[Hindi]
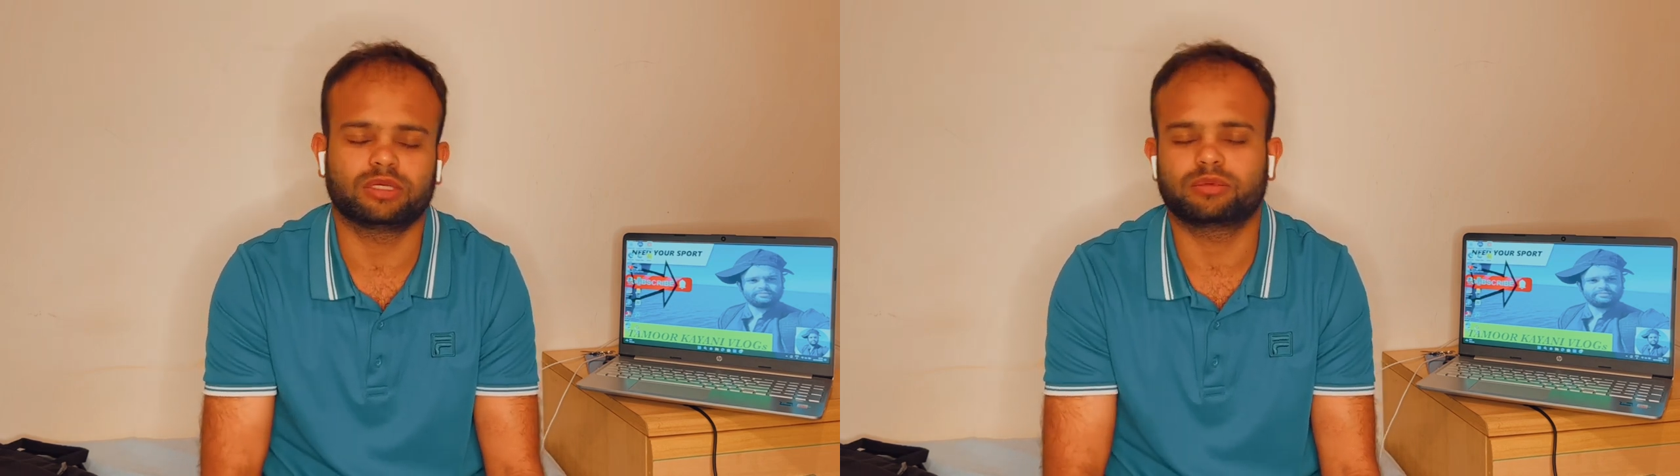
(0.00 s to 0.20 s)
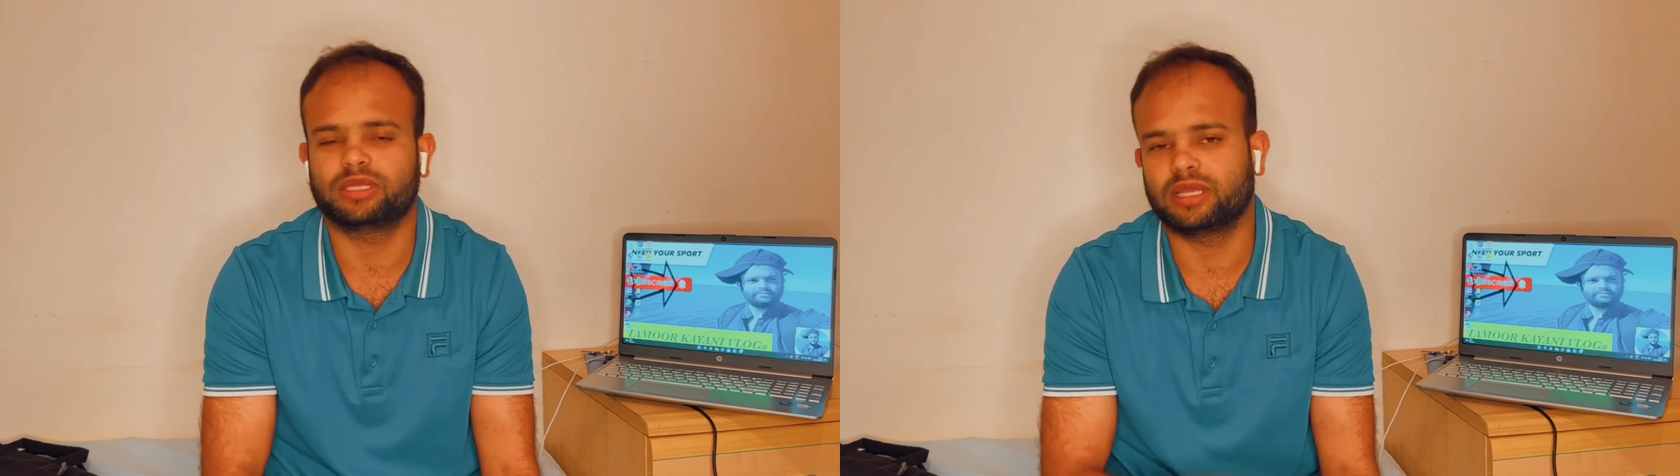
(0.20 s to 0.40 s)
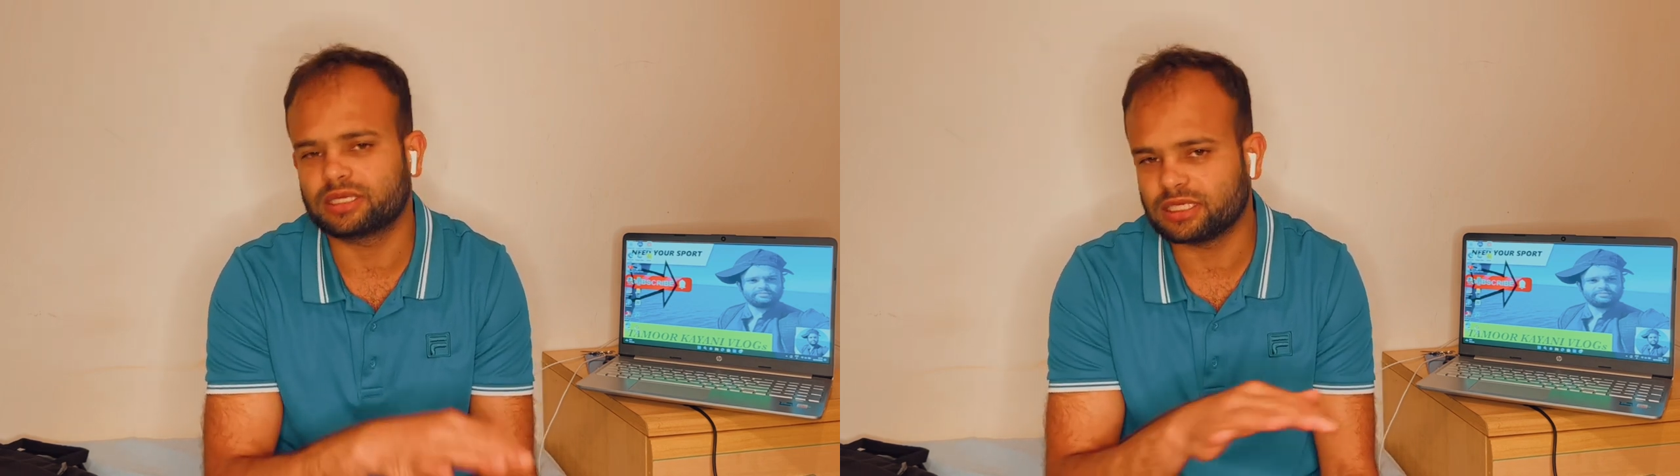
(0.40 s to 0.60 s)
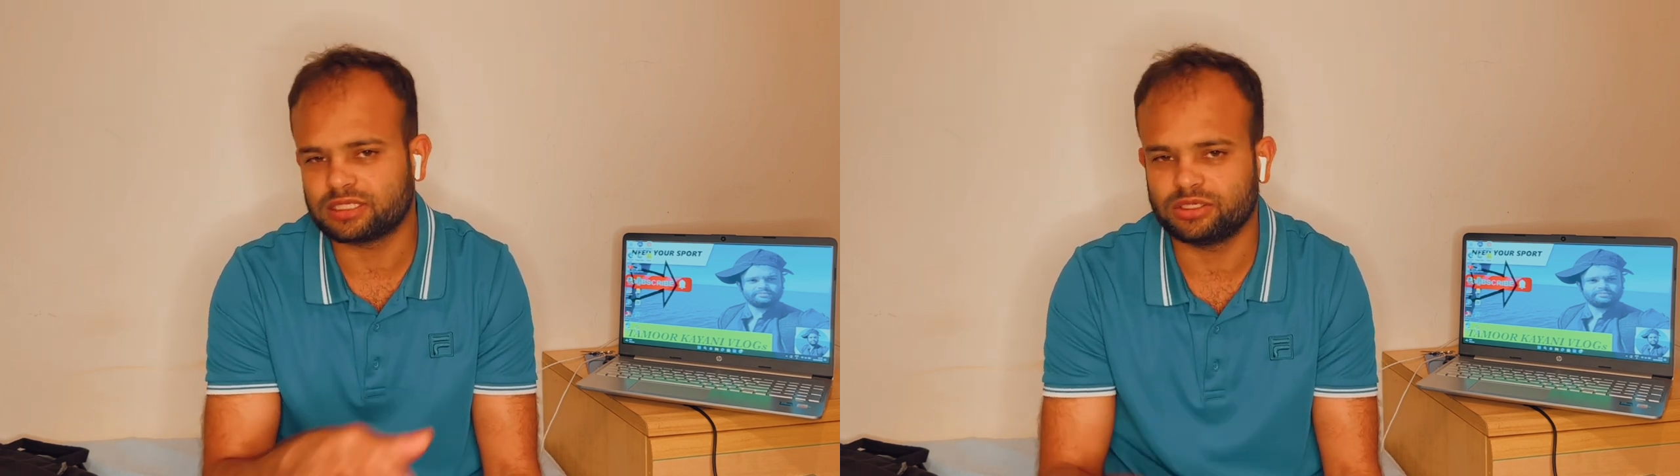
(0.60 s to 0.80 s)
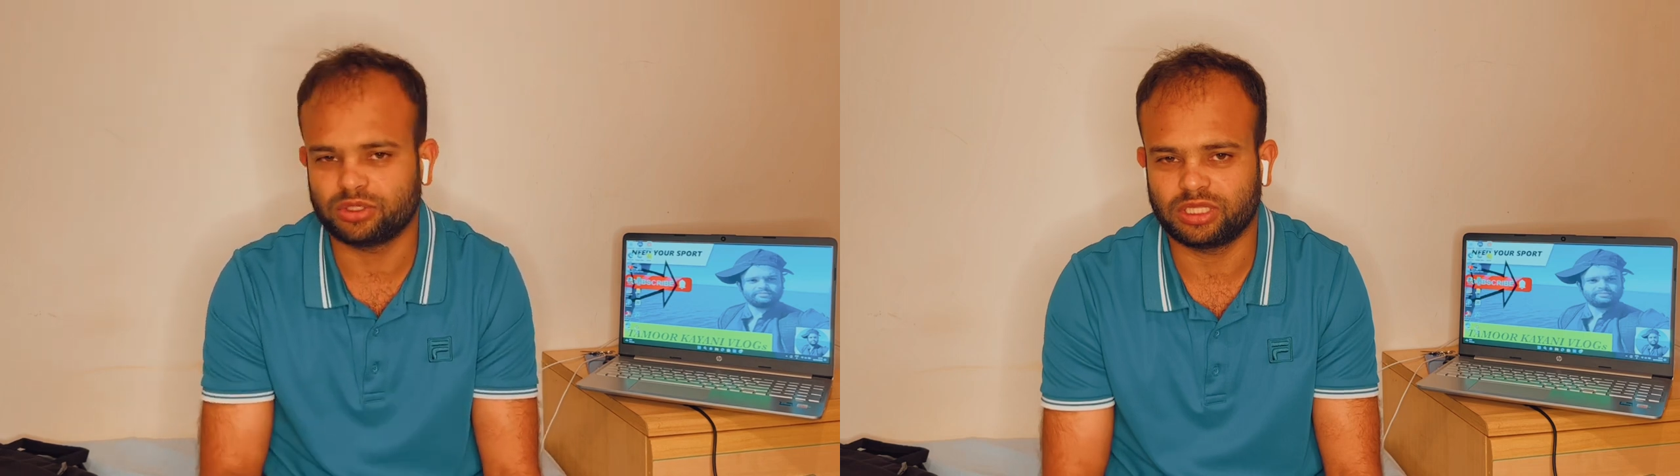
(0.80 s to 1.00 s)
सबकी एक
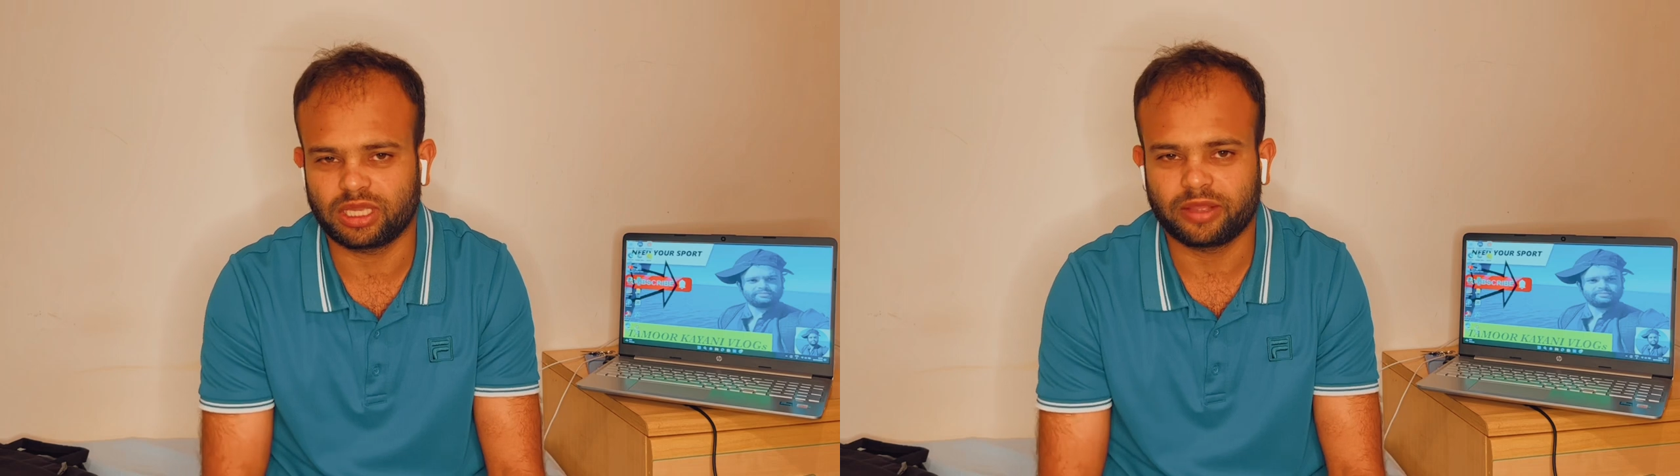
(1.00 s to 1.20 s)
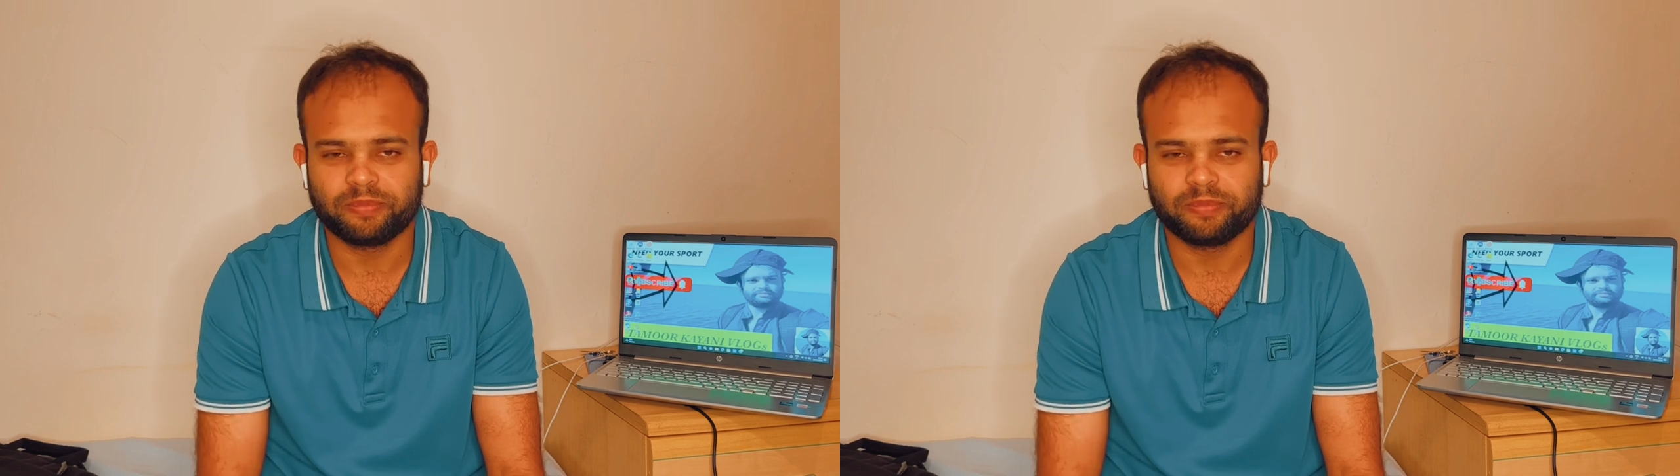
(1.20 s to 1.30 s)
जैसी होती है